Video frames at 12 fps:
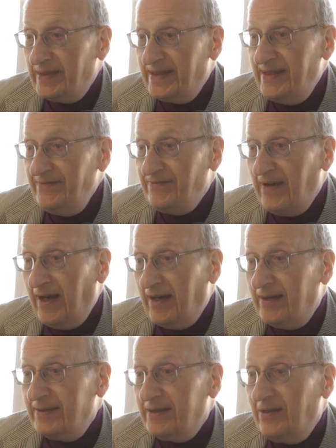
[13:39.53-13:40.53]
qui
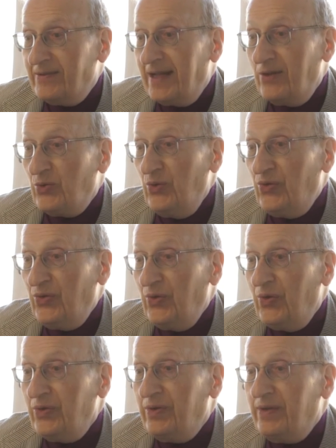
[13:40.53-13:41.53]
va en quelque
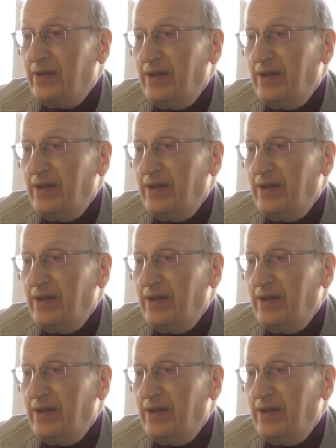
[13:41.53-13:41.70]
sorte